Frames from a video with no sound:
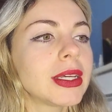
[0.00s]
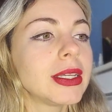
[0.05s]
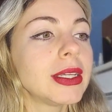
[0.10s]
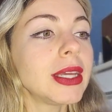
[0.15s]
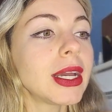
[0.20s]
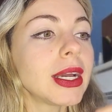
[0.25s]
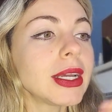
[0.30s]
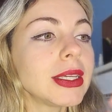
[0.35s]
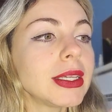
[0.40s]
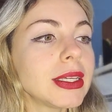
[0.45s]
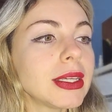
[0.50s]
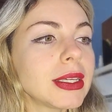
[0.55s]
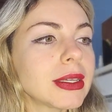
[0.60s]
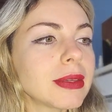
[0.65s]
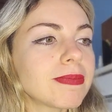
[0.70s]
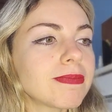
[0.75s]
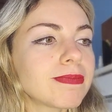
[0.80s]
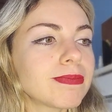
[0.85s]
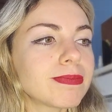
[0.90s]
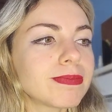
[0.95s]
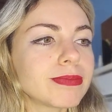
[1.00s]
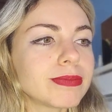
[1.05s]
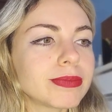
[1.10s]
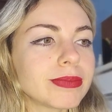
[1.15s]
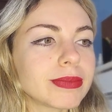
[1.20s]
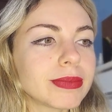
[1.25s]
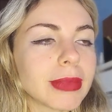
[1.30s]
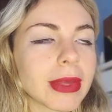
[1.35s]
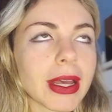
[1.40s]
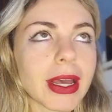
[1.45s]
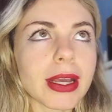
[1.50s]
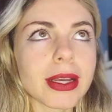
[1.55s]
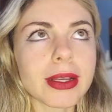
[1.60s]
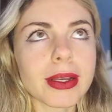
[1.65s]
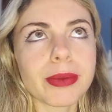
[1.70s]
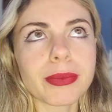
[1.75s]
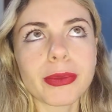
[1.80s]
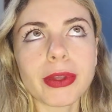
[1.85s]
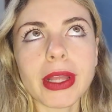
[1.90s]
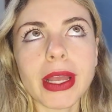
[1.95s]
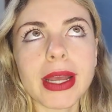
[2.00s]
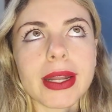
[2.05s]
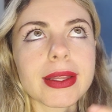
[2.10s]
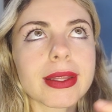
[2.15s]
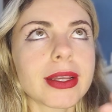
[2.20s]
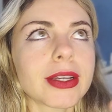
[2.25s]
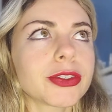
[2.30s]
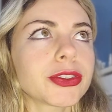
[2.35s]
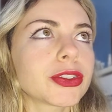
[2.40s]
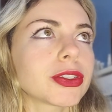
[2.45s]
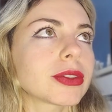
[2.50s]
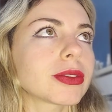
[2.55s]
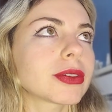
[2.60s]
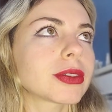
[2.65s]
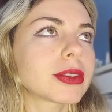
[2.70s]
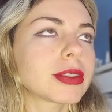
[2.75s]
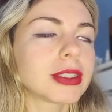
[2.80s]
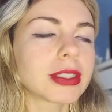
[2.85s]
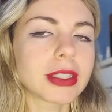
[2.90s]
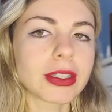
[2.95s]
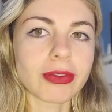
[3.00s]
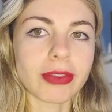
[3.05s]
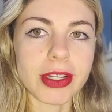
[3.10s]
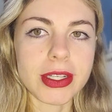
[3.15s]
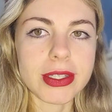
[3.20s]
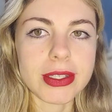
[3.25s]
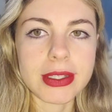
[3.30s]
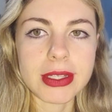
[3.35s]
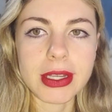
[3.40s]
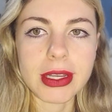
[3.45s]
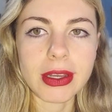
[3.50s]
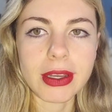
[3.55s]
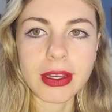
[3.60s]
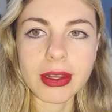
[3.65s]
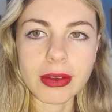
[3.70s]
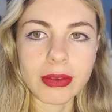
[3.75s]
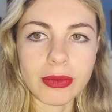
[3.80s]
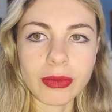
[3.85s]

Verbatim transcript: E aí a mulher tá achando assim que vai ser